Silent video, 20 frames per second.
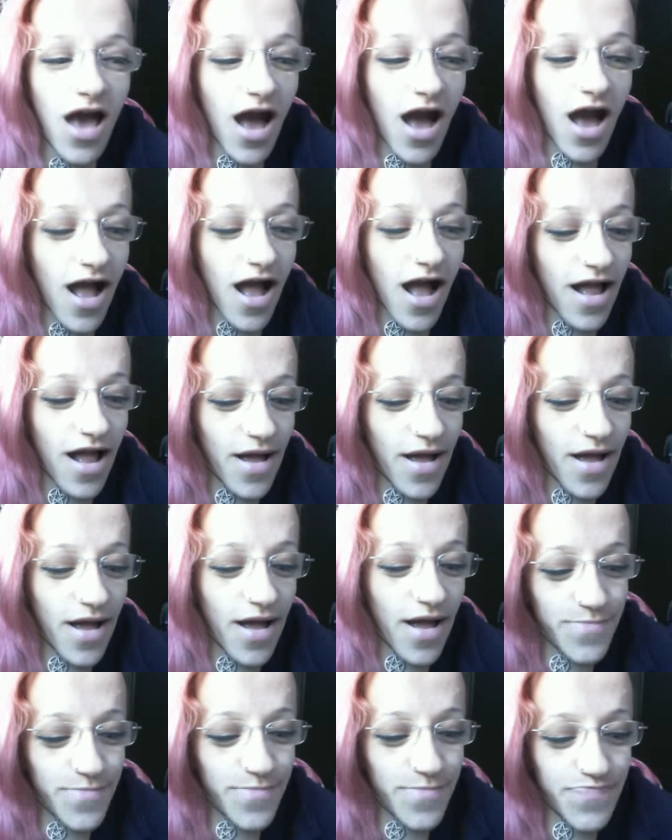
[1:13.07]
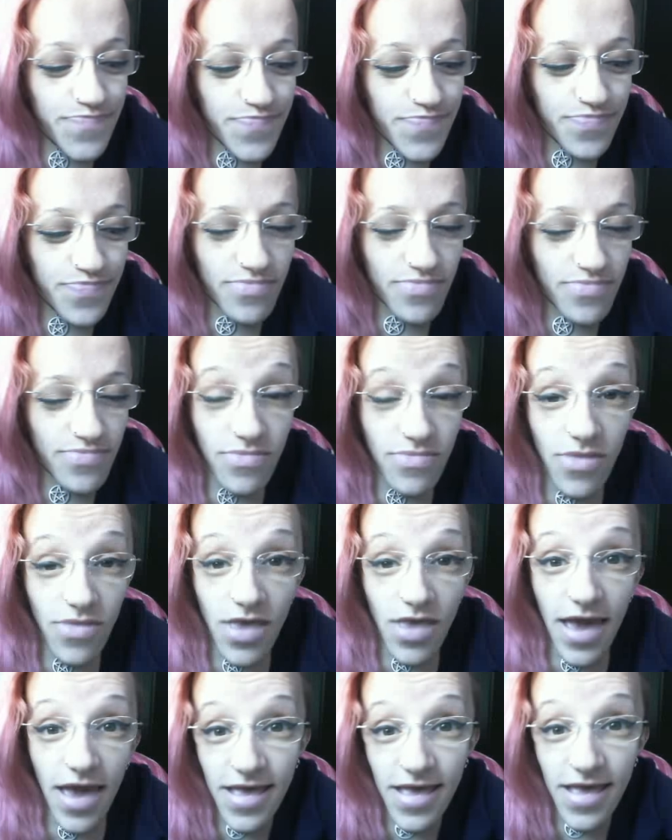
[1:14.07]
Um,
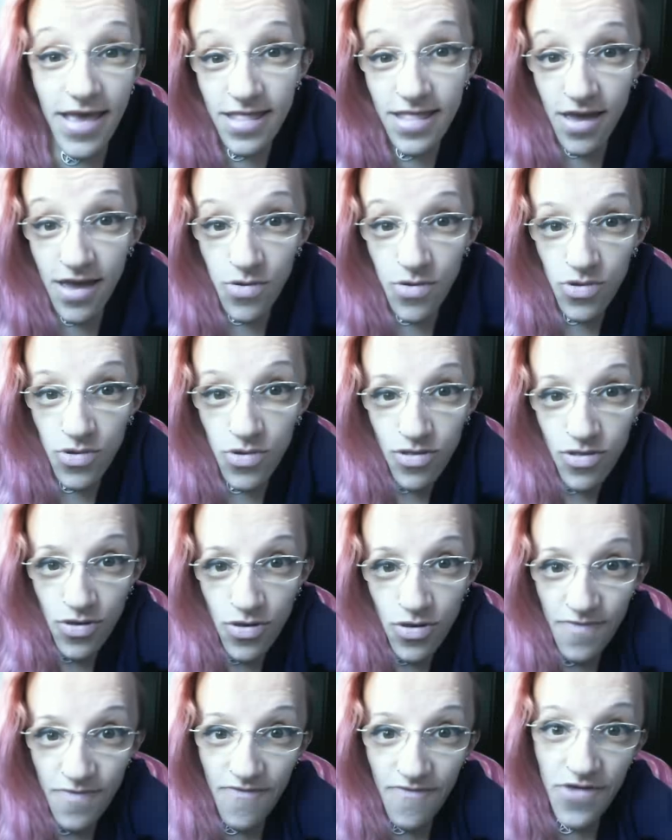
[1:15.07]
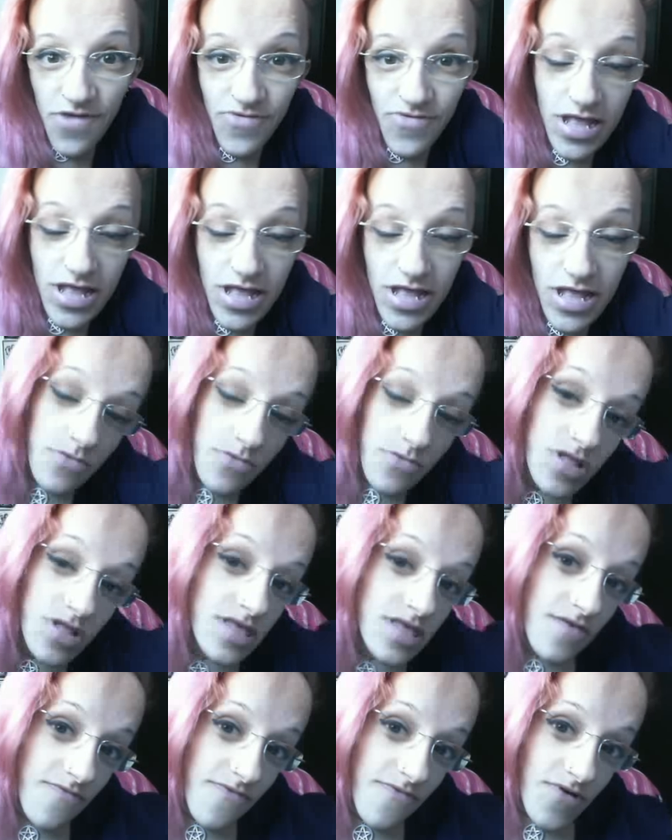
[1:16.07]
ehm, e niente, questo vi volevo dire, quindi
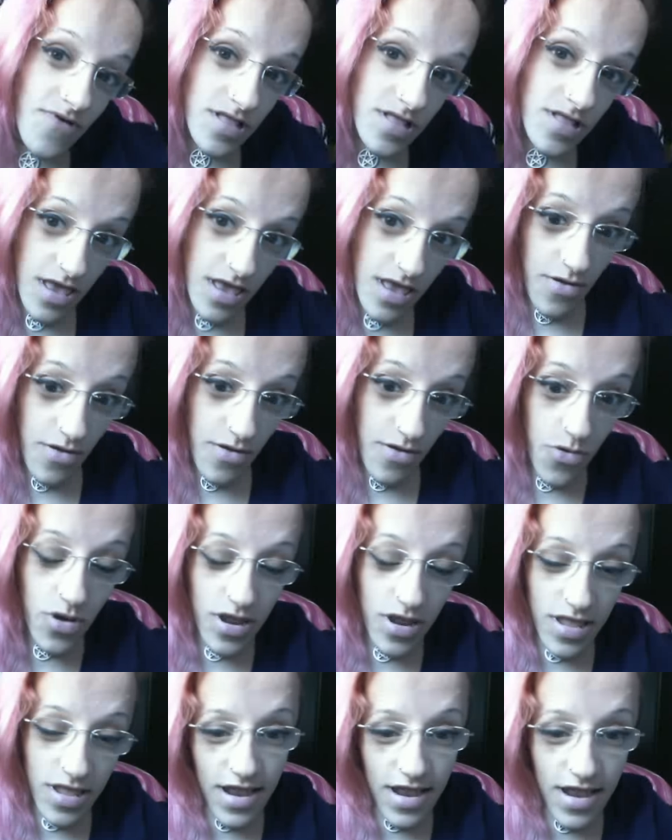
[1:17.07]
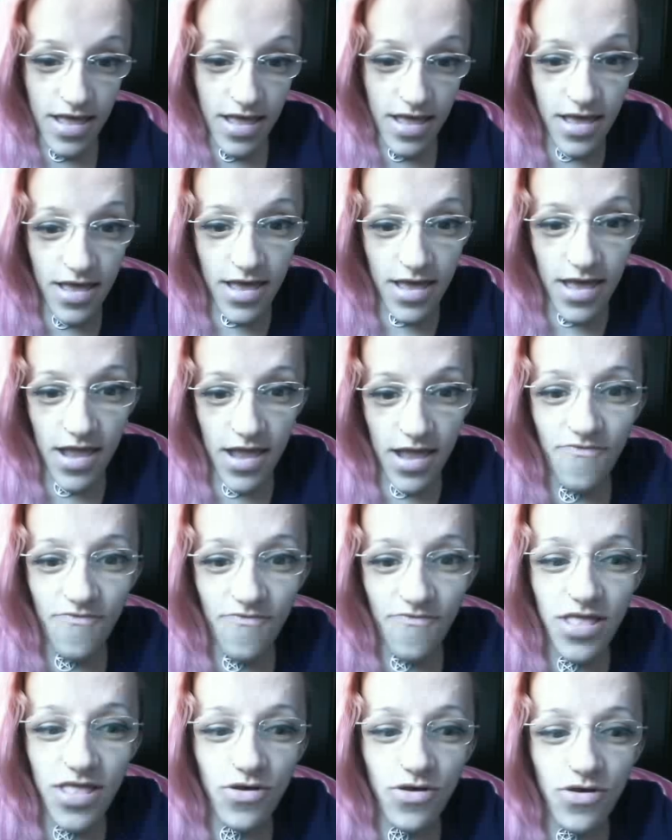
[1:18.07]
se vi va di guardare il
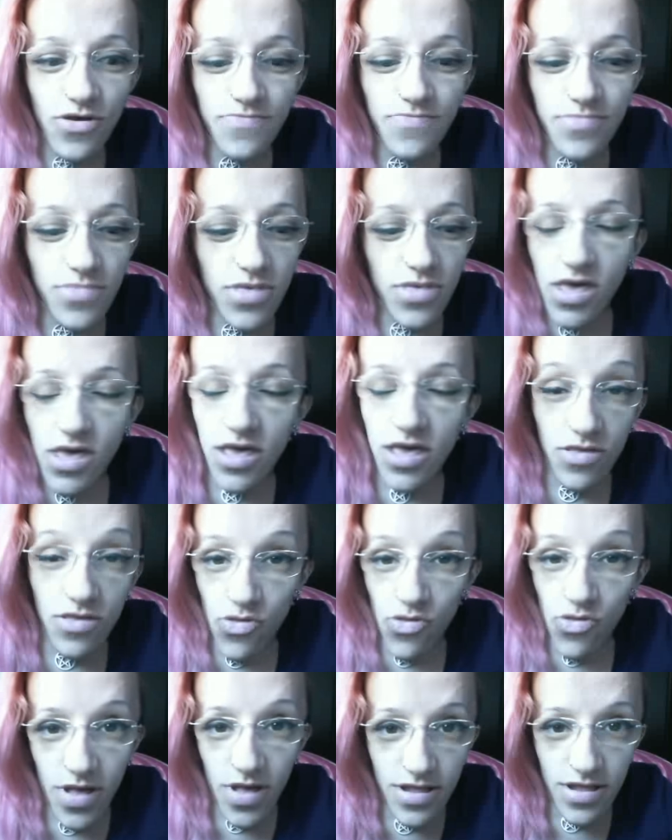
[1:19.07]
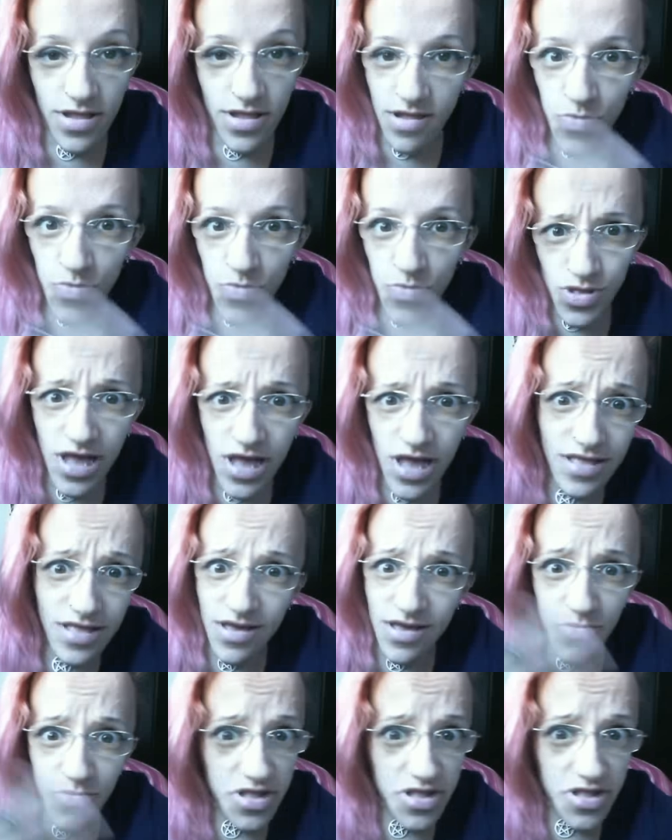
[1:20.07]
video, eh, insomma la puntata
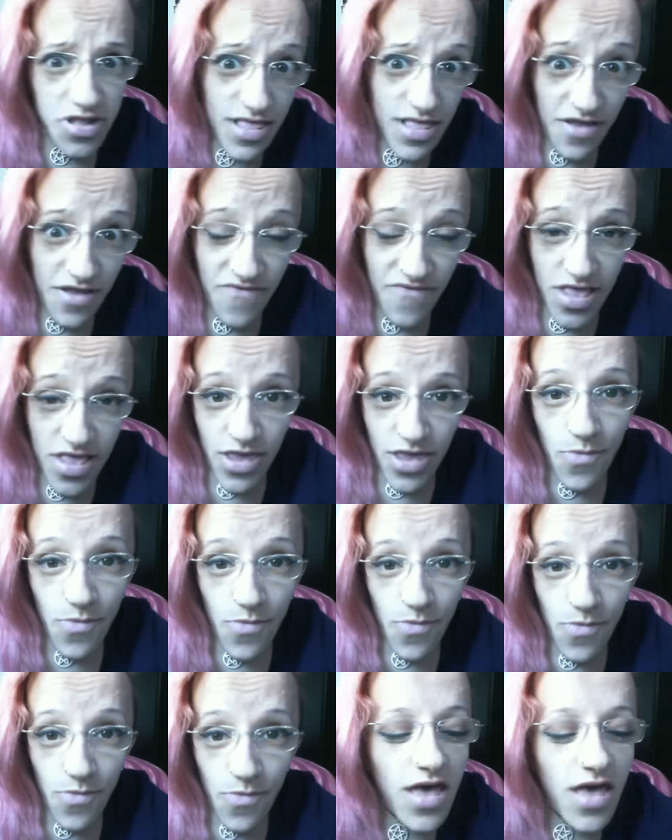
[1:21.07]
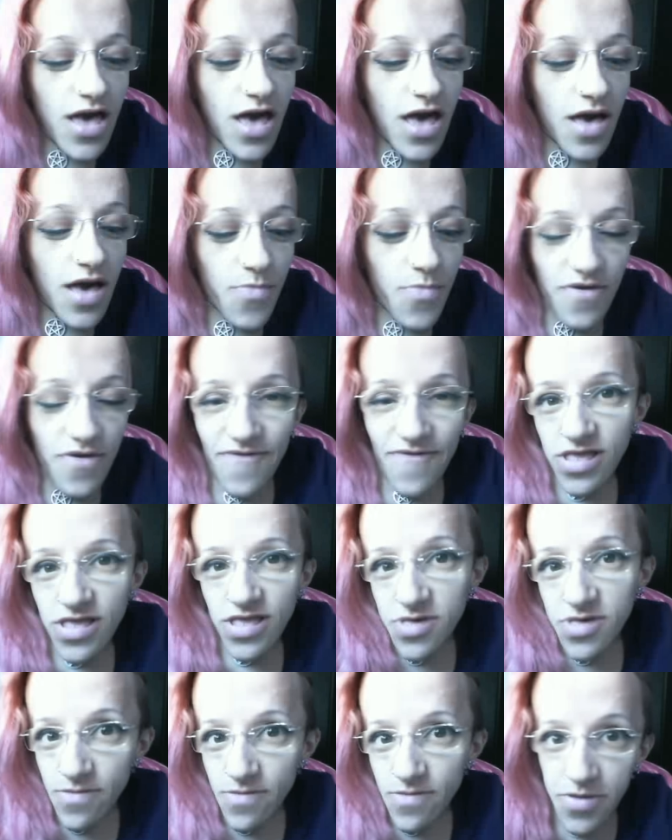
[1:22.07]
e quindi il servizio, poi
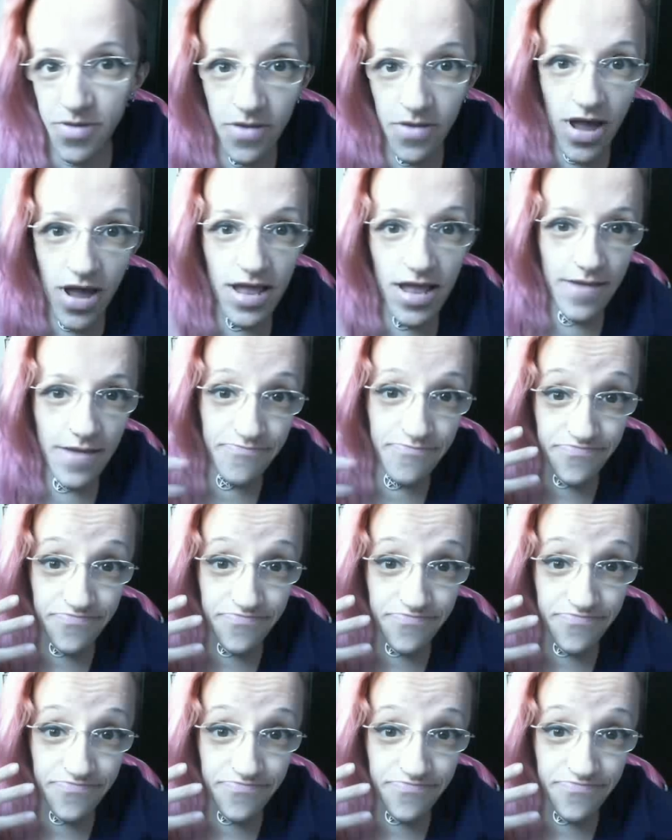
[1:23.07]
fatemi sapere magari